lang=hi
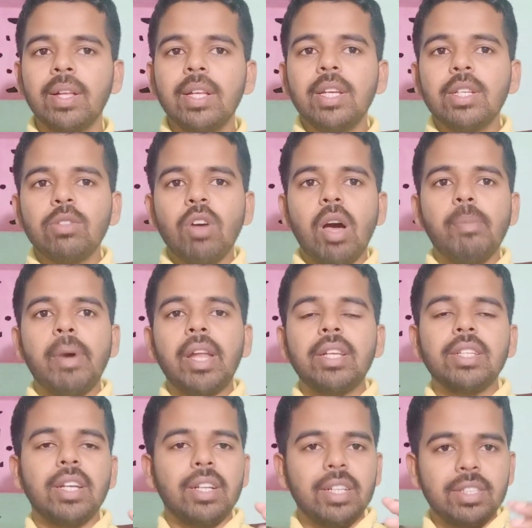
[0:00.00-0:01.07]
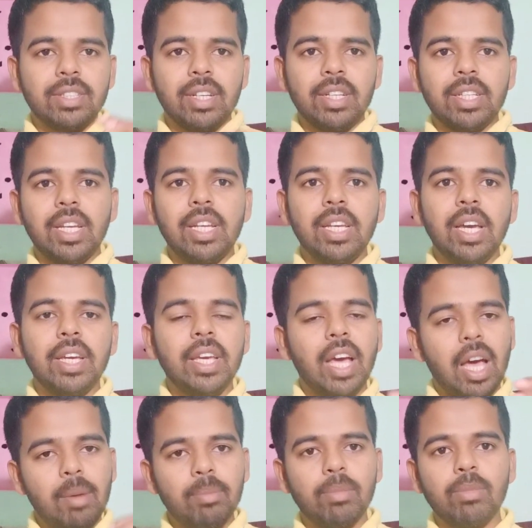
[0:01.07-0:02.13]
तो हमारी जनरेशन के लिए या
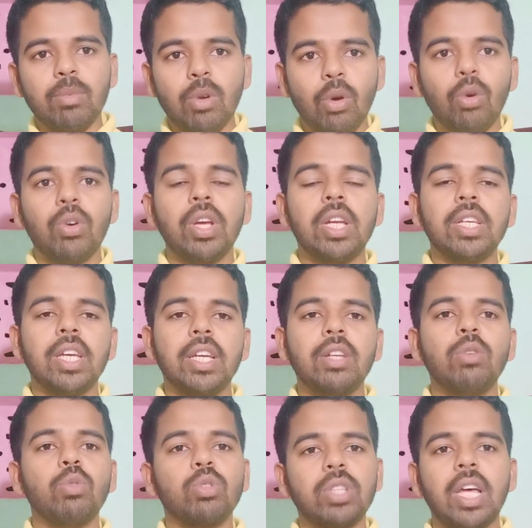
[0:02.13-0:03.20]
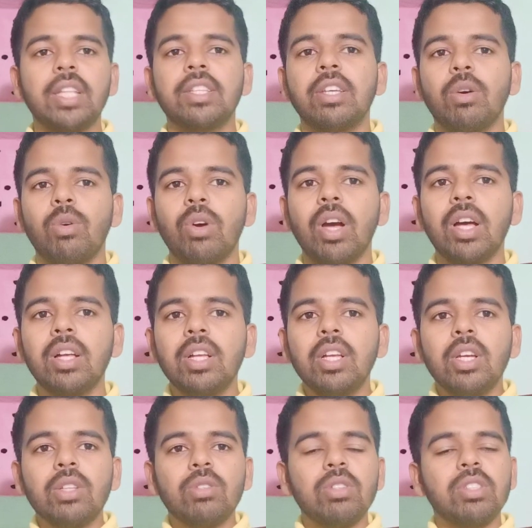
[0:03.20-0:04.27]
हम लोग के लिए ही नुकसानदेह होगा
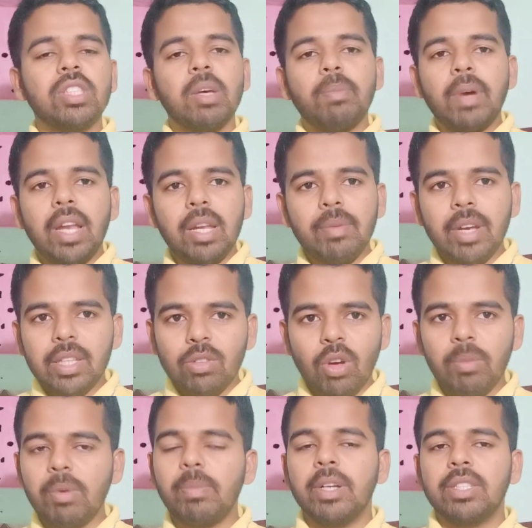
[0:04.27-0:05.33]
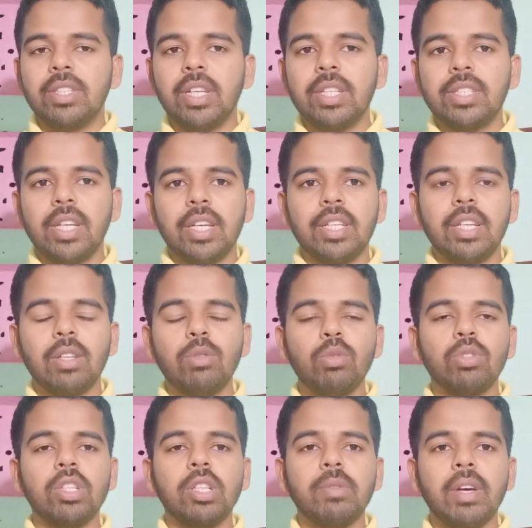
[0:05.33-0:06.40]
तो इससे पहले बात तो हमें बचना चाहिए
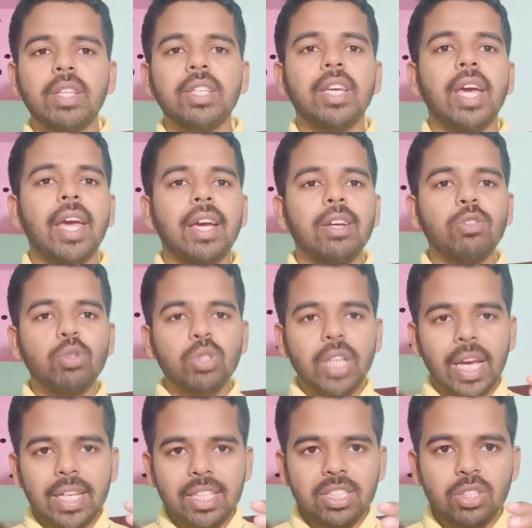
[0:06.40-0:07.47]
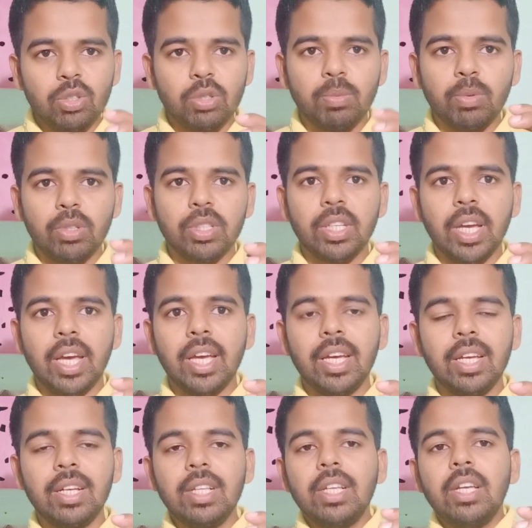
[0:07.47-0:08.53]
दूसरी बात क्या है कि जो चाइनीज़ चुटपुटिया
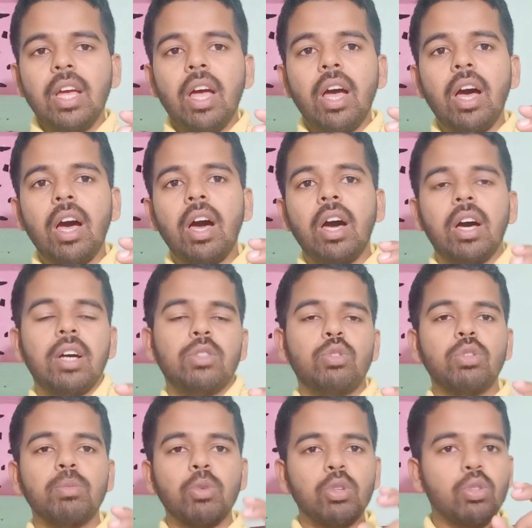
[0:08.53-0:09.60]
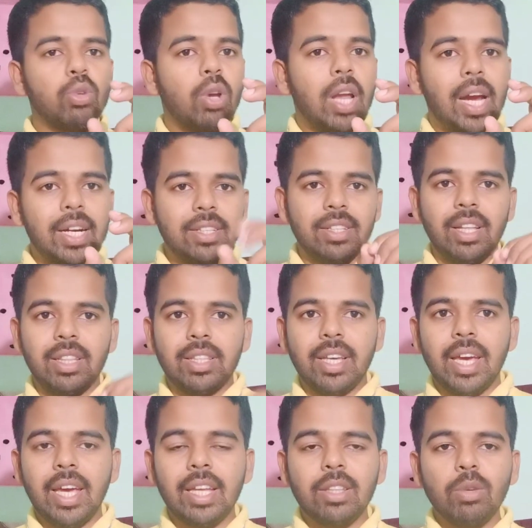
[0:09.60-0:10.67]
है चुबू जो लाइट जलता
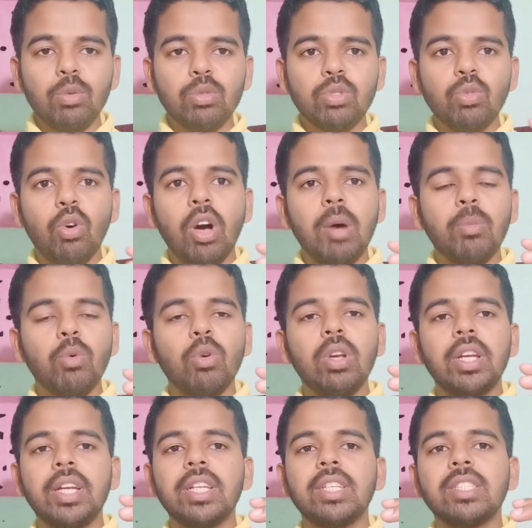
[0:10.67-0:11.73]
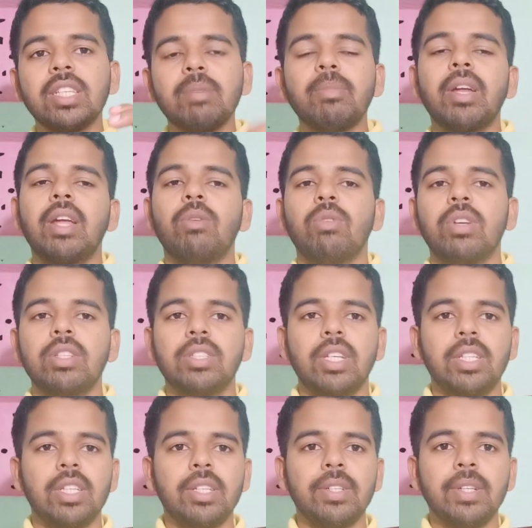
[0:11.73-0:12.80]
है तो उसको हमको लेने से मना होना
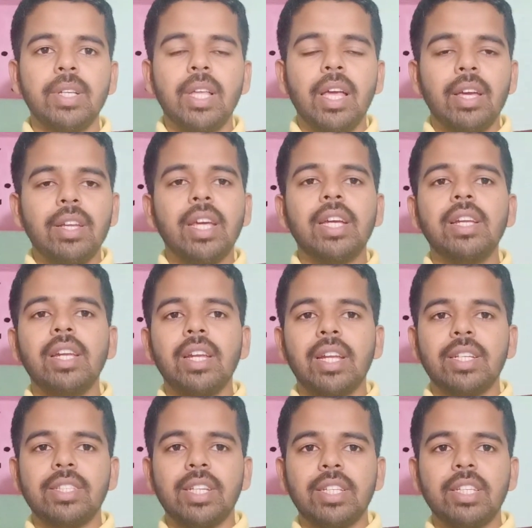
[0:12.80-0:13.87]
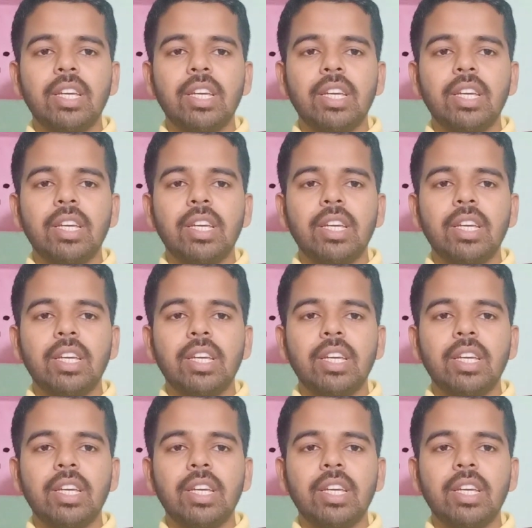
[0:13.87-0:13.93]
चाहिए नहीं लेना चाहिए